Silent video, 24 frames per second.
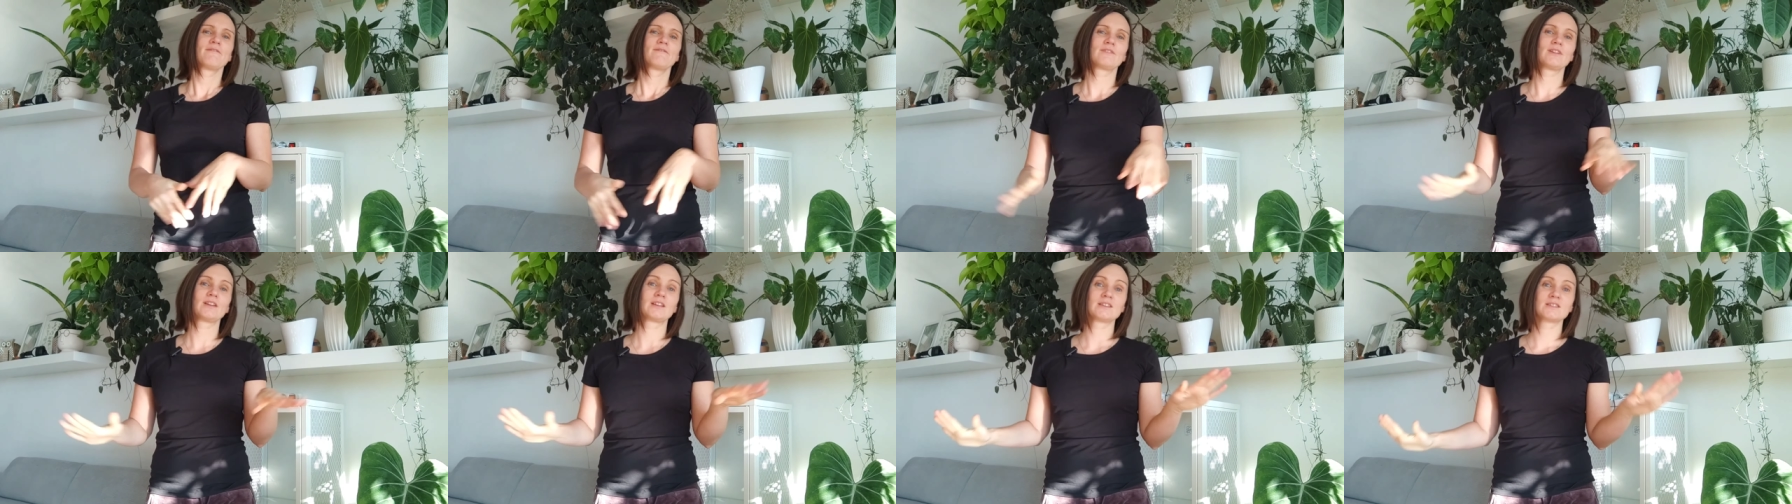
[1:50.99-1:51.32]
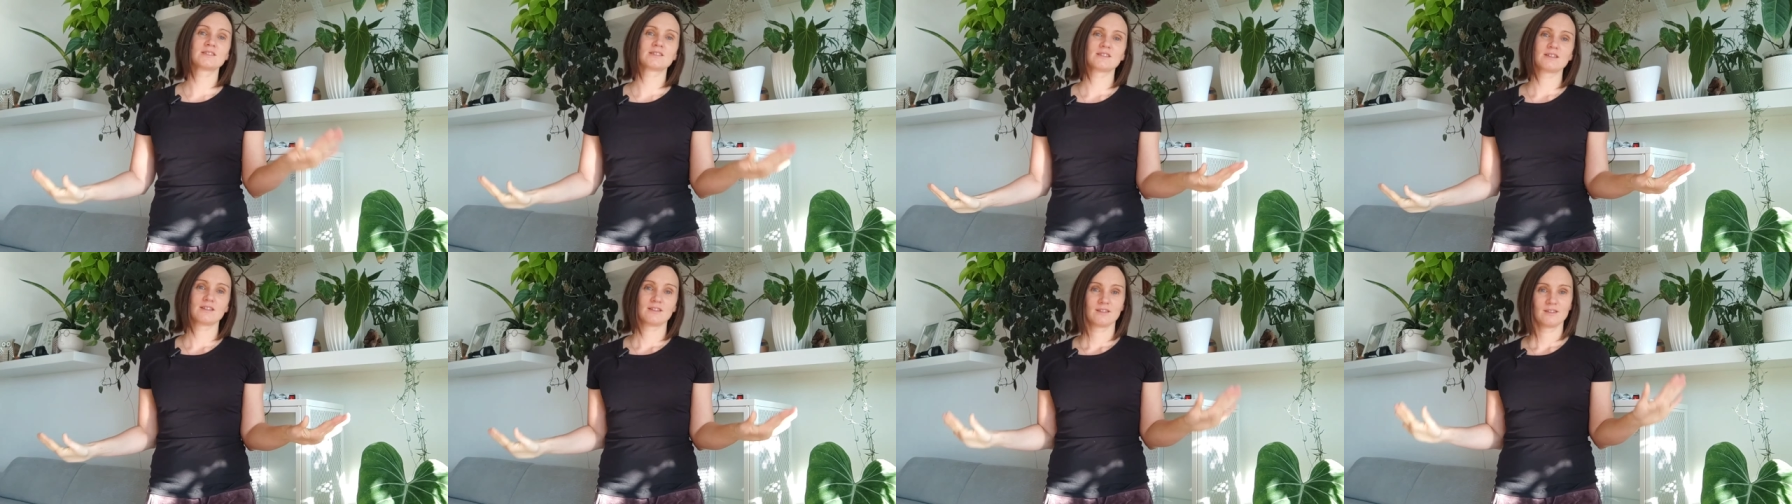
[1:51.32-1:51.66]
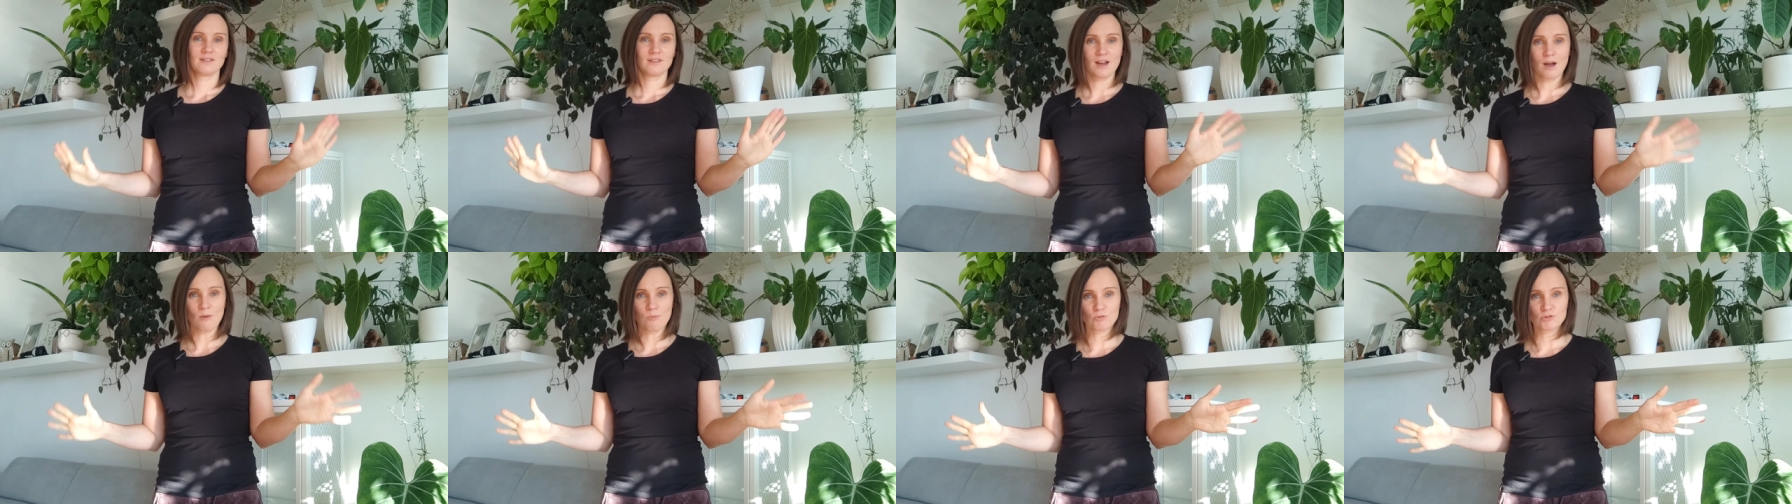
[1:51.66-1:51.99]
więc
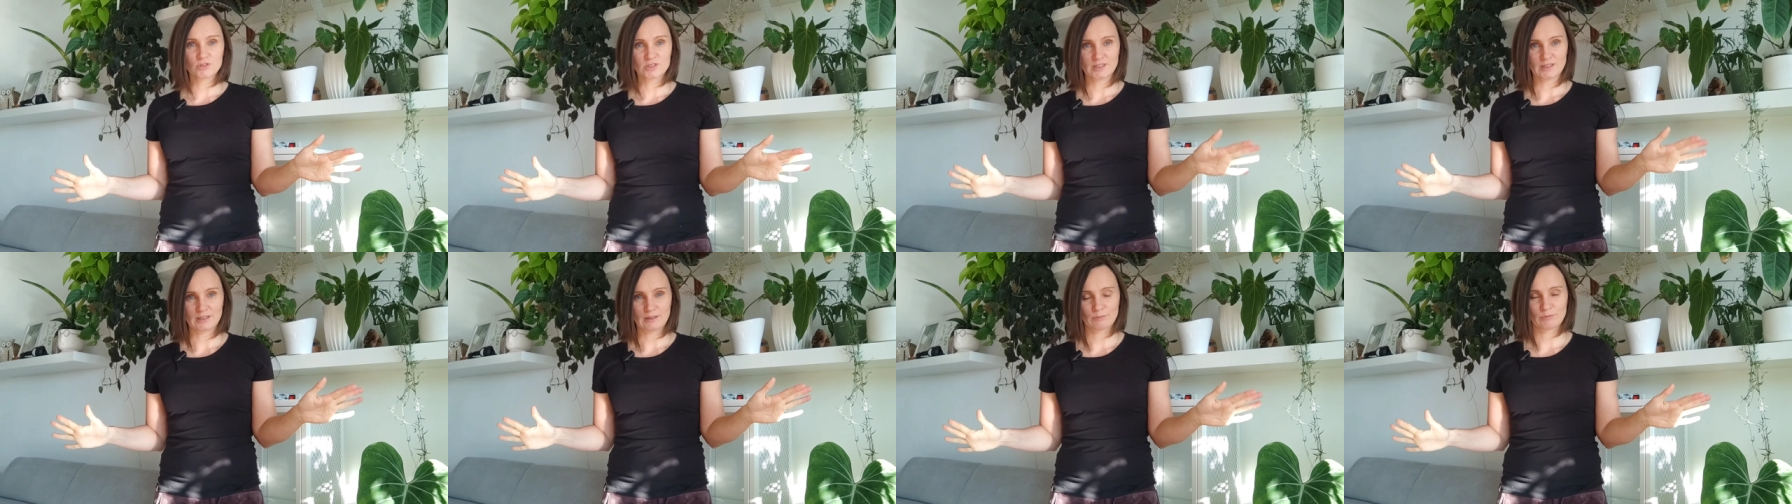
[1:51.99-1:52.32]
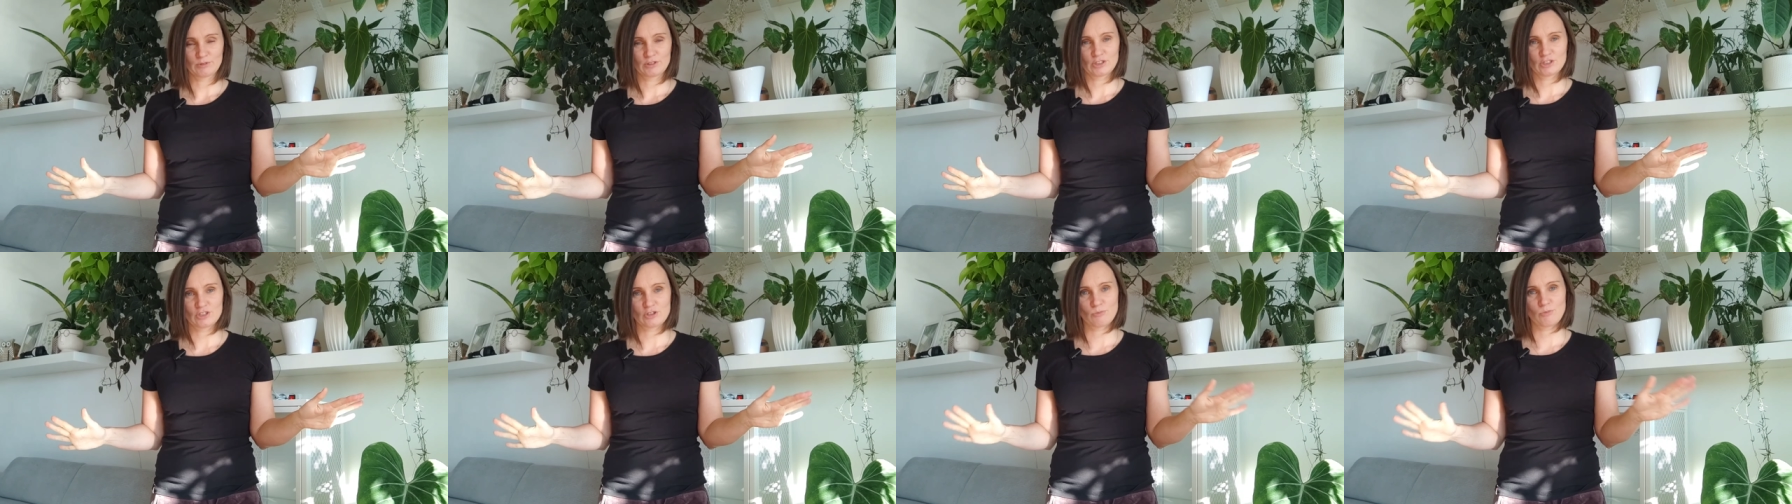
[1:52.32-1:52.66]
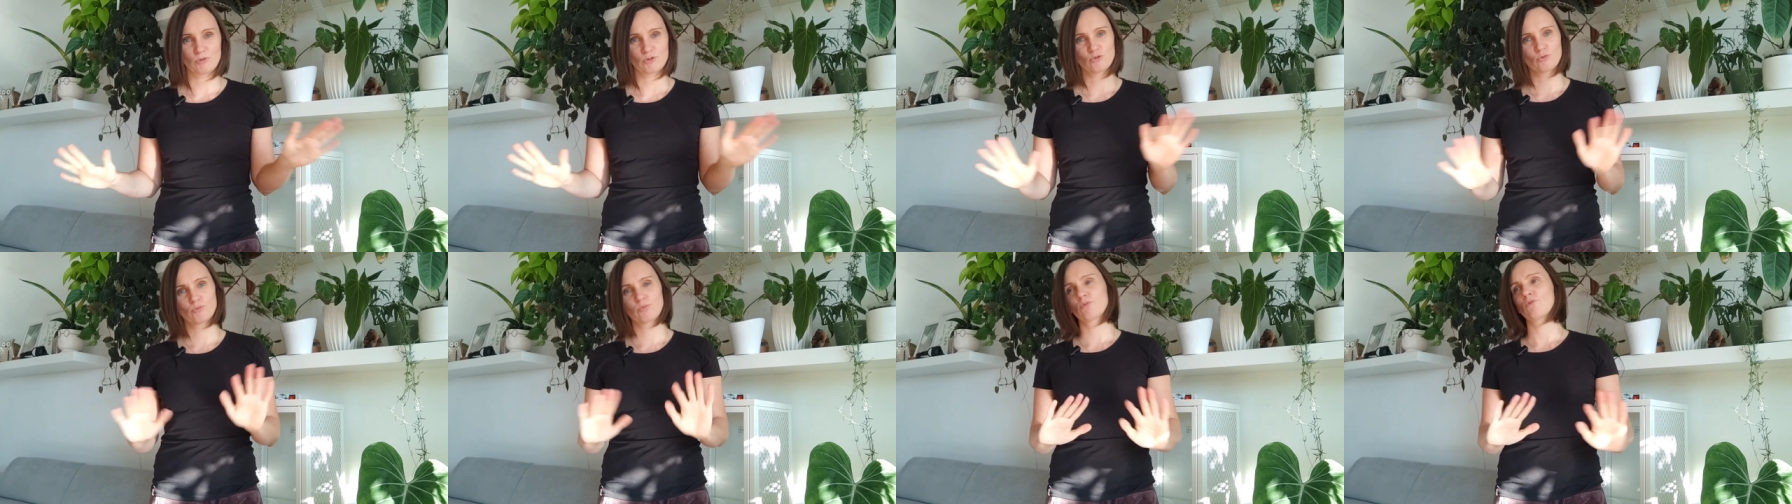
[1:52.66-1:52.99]
ja postaram się,
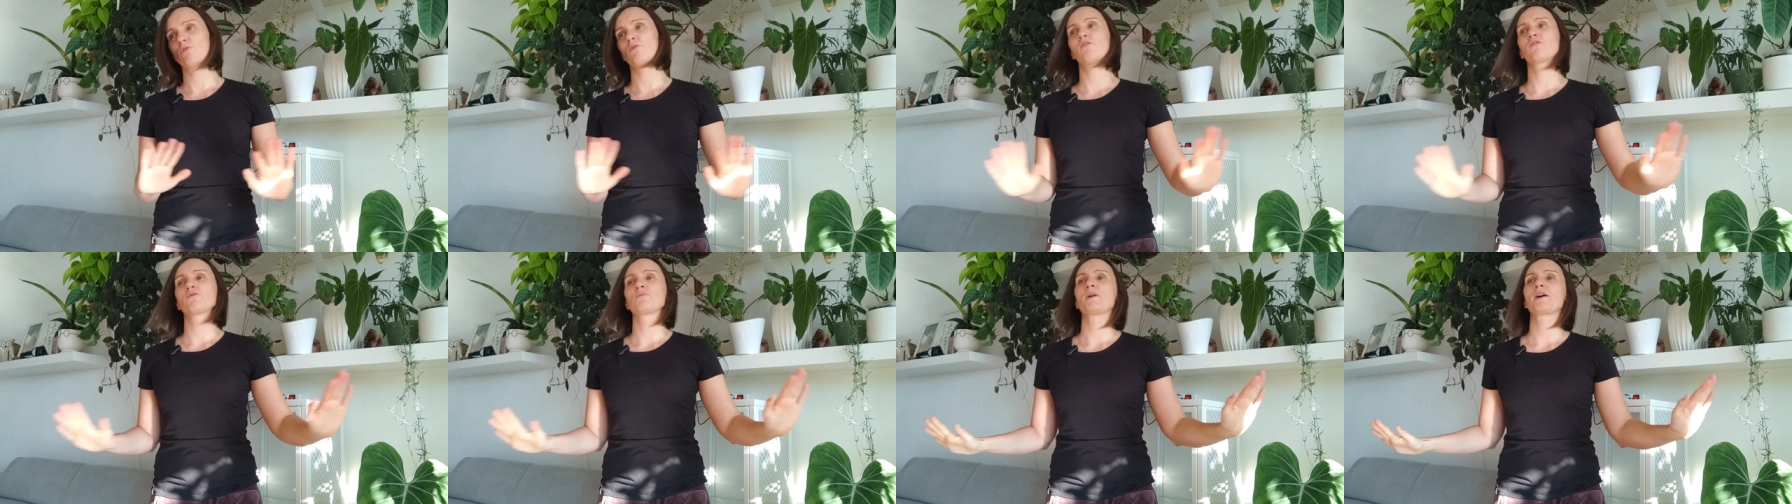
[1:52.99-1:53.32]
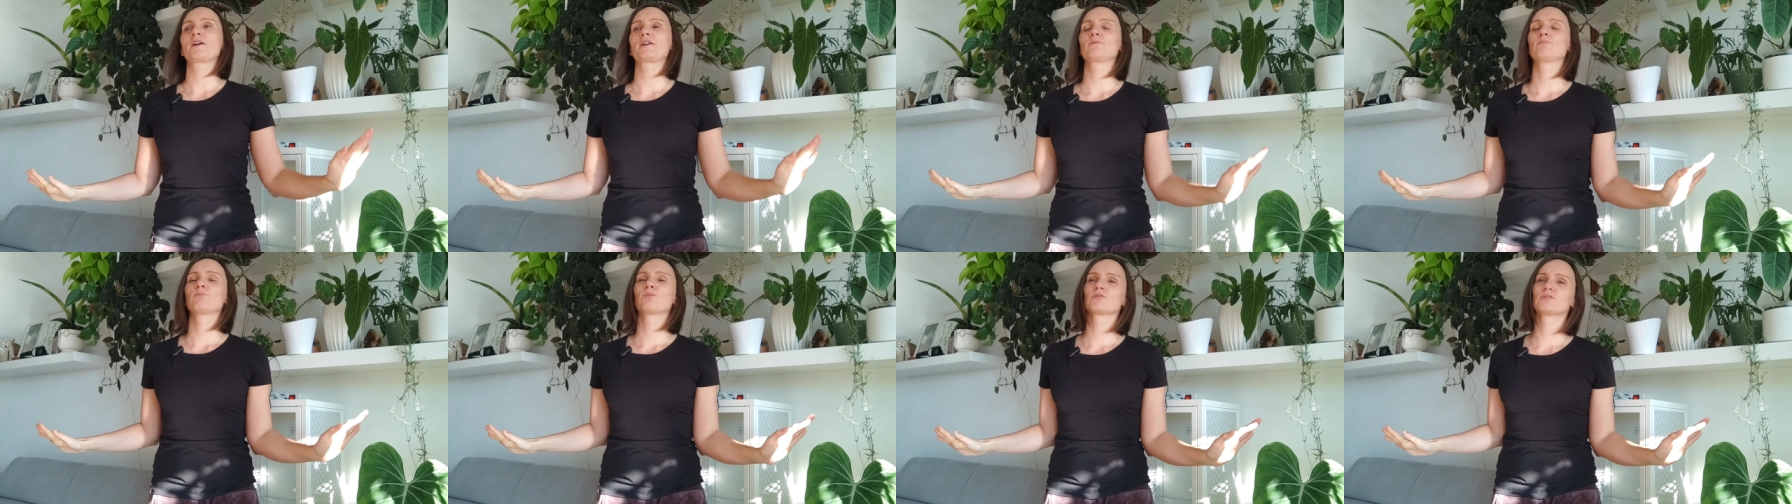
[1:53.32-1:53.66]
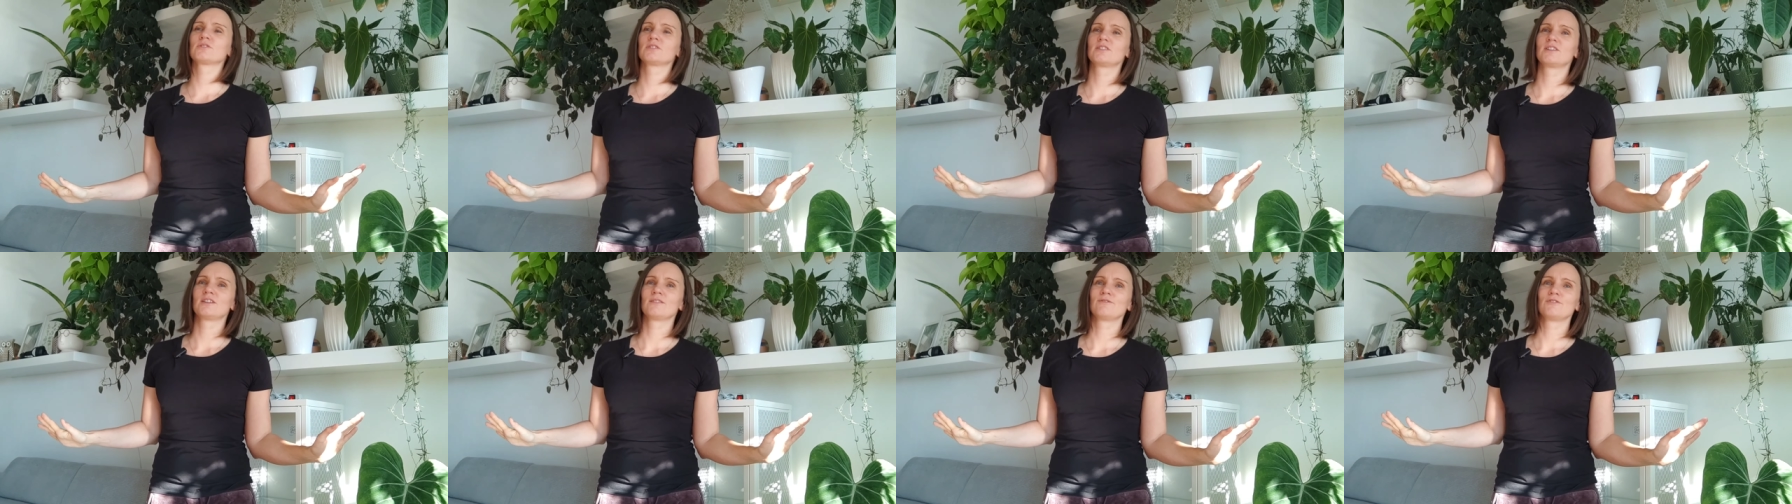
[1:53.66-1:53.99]
żeby tu było w miarę
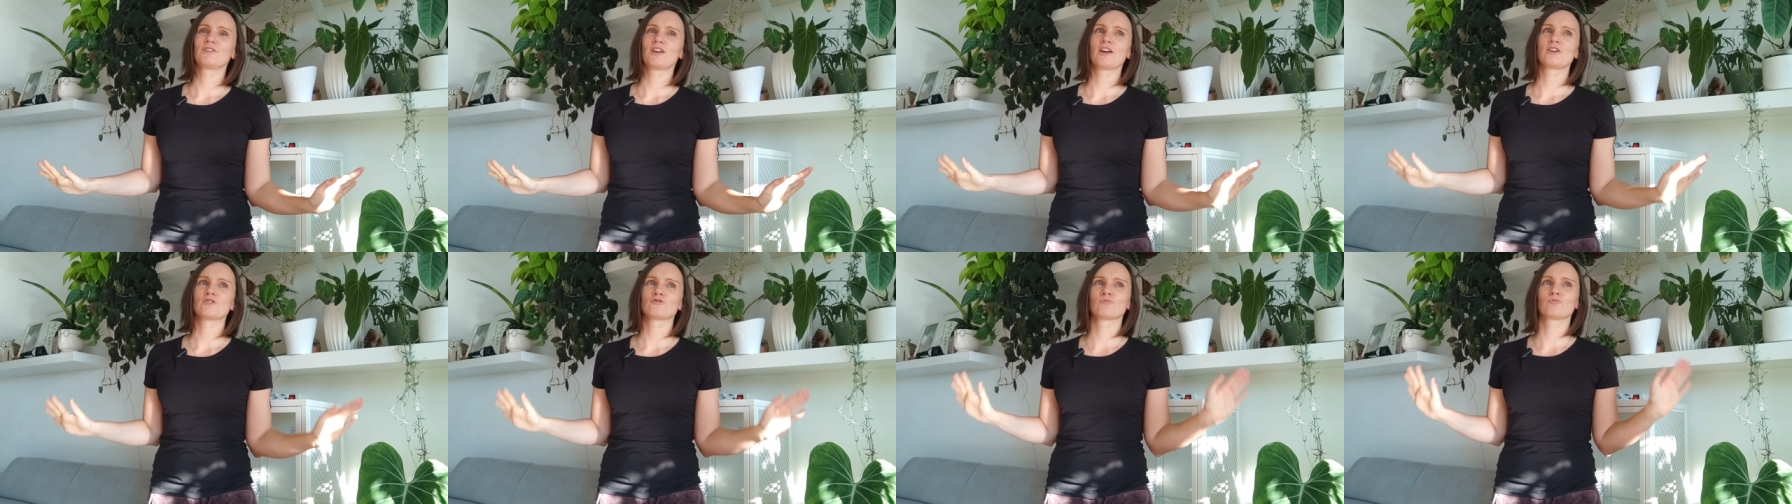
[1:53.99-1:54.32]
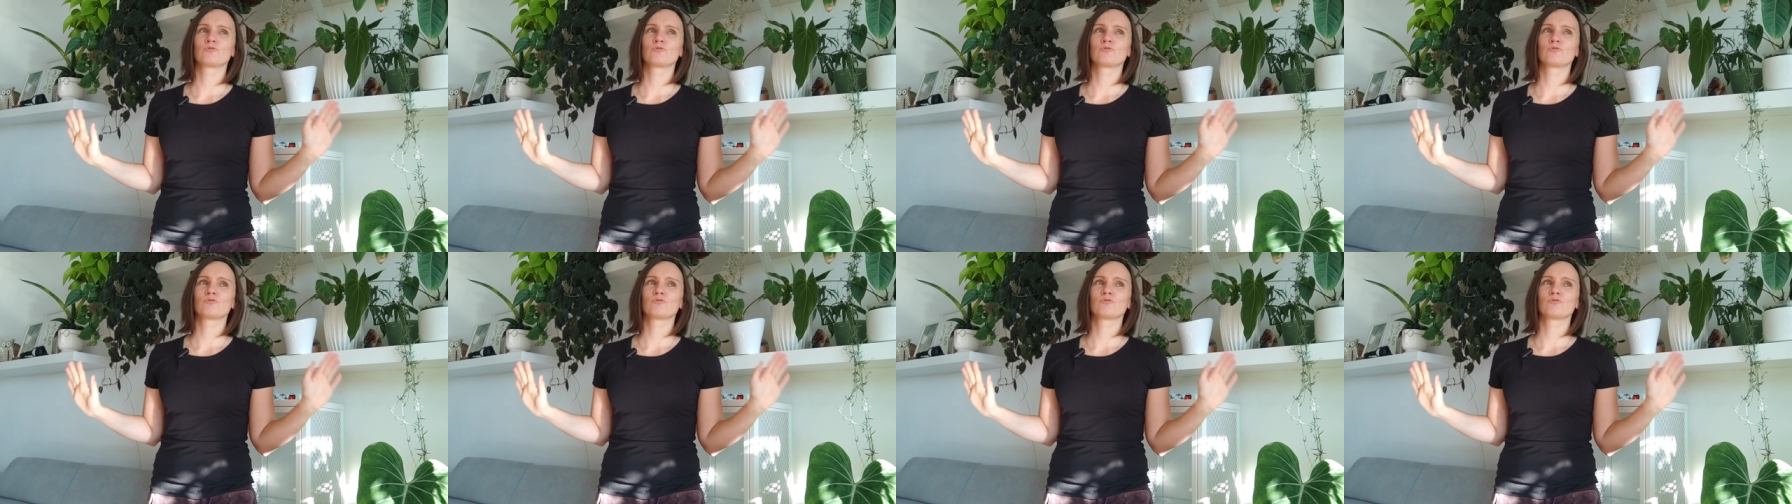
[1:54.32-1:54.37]
pozytywnie,